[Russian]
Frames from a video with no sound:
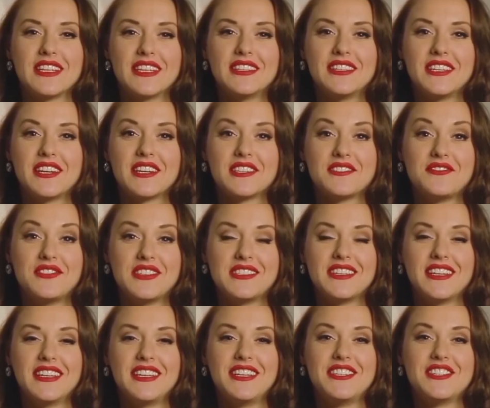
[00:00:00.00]
Центра
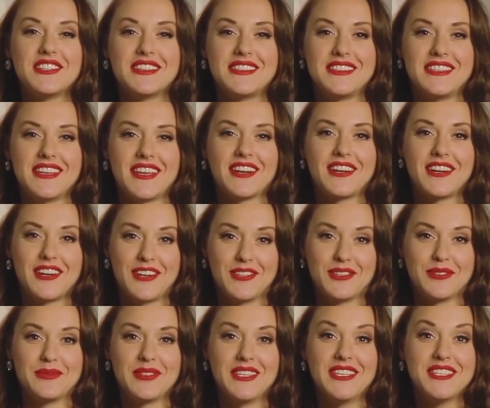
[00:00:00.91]
развития личности
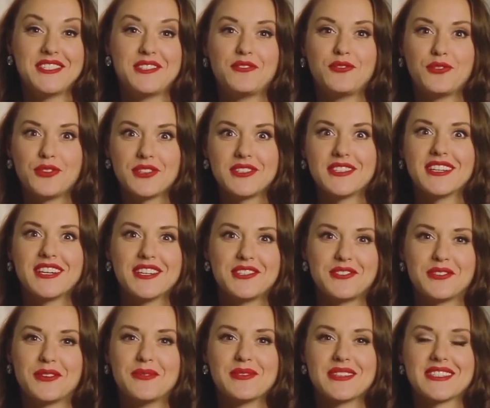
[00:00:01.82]
«Арканум». И сегодня
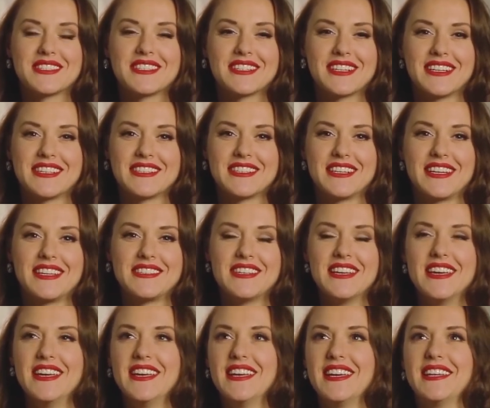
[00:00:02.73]
хочу вам рассказать,
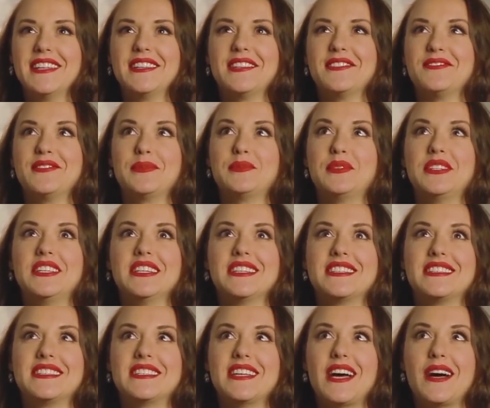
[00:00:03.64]
это
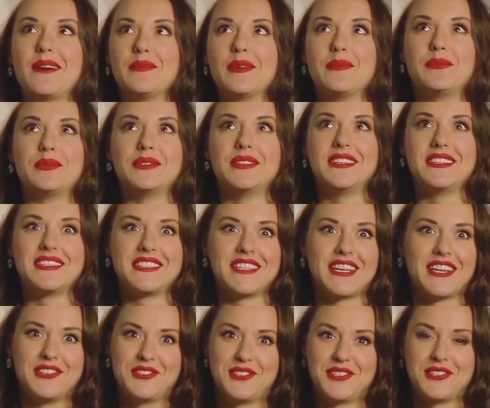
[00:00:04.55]
вообще самое
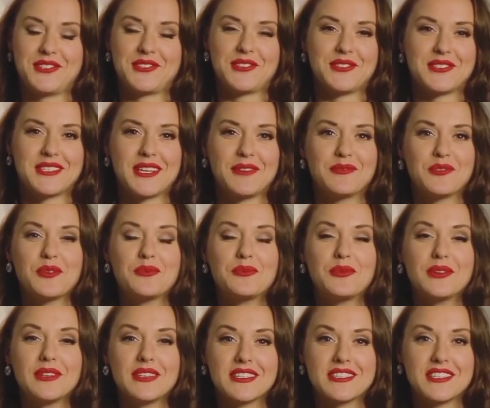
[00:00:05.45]
потрясающее, что со мной
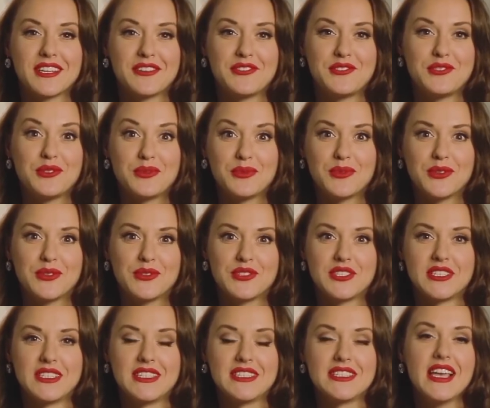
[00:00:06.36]
было за всю мою
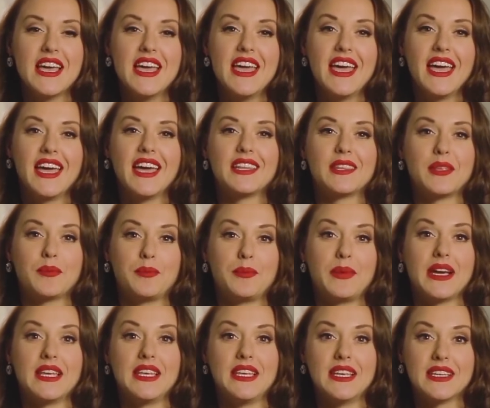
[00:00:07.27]
жизнь, это
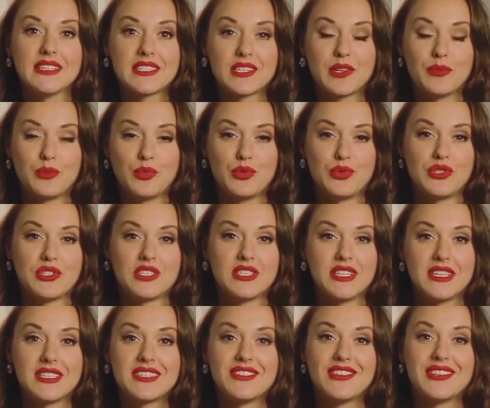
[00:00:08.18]
поездка,
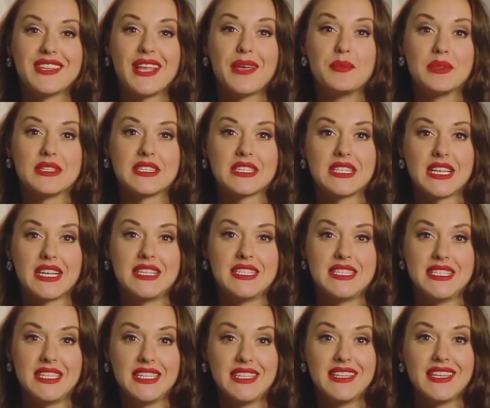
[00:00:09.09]
путешествие на места
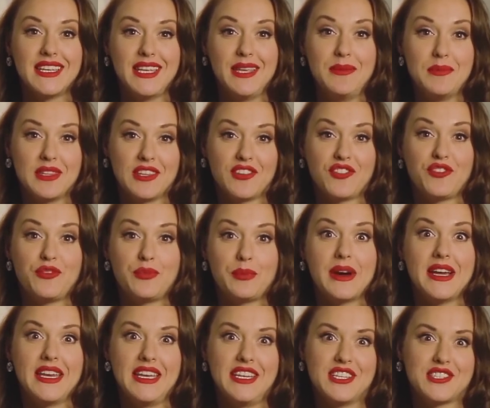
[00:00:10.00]
силы именно в
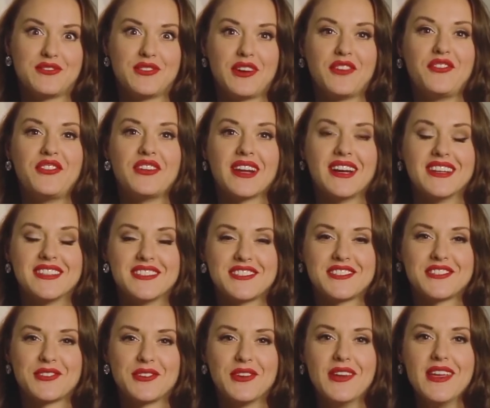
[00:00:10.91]
Париж, во
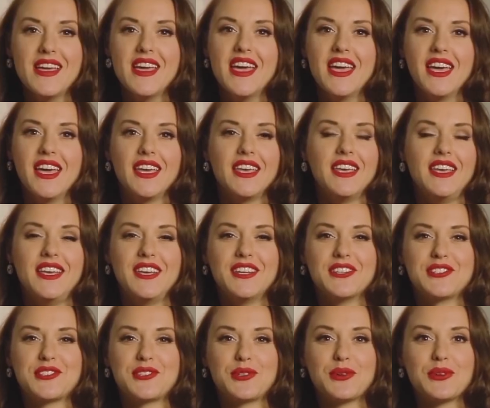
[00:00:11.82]
Францию.
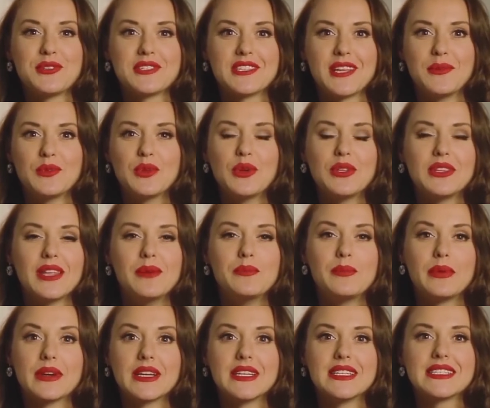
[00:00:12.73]
И что со мной
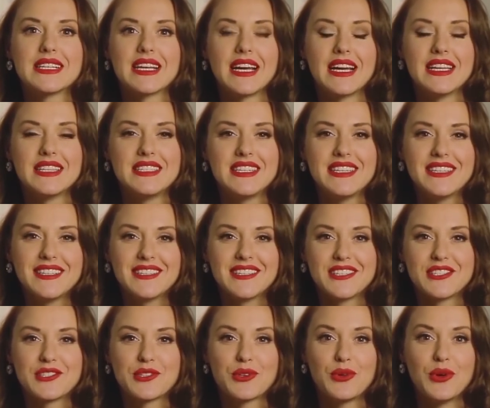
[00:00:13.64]
там
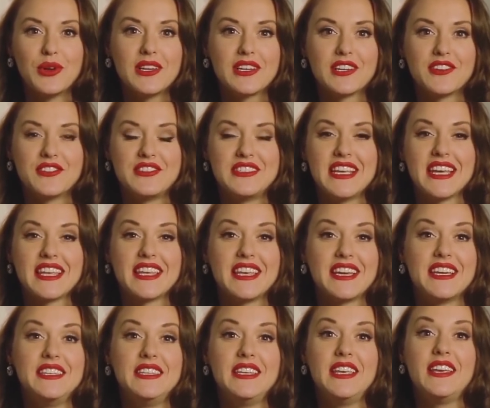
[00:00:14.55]
происходило, сколько
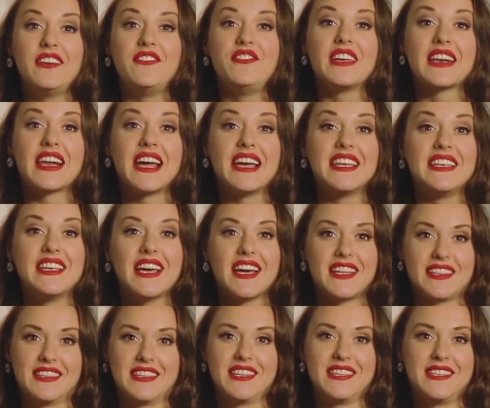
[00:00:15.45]
всяких
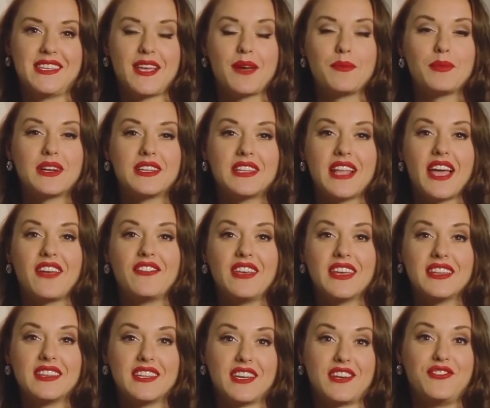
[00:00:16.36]
невероятных,
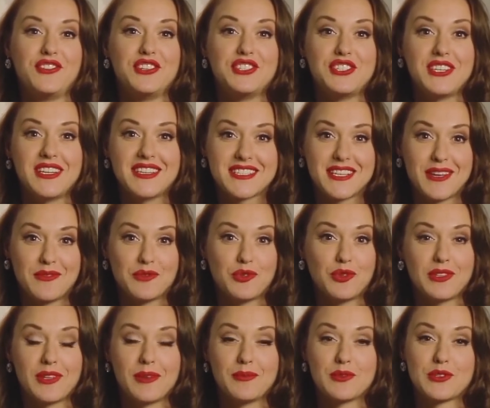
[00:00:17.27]
необыкновенных вещей со
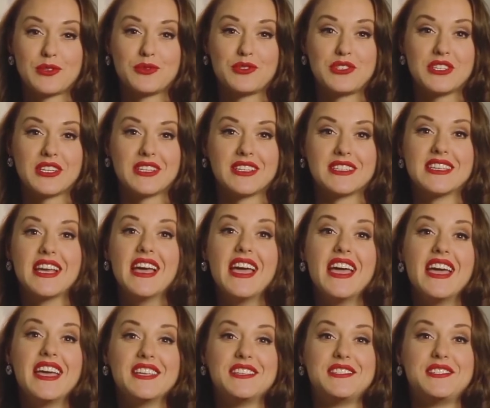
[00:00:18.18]
мной там случалось,
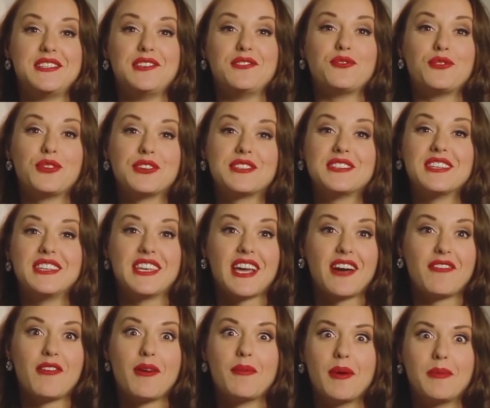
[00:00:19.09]
сегодня
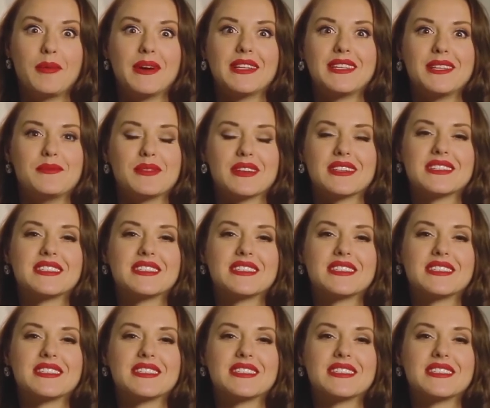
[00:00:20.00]
я вам об этом